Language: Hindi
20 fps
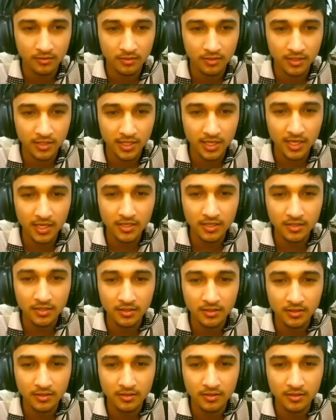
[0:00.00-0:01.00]
क्या
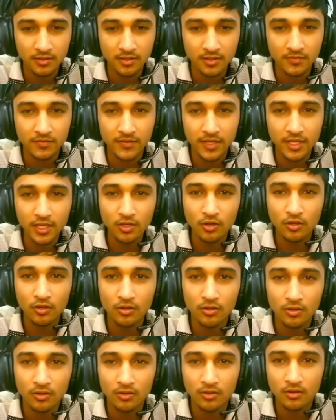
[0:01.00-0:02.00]
देख लो क्या
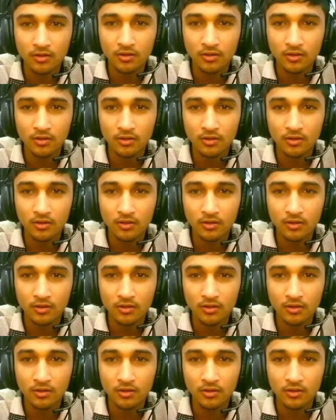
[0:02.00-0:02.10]
करना है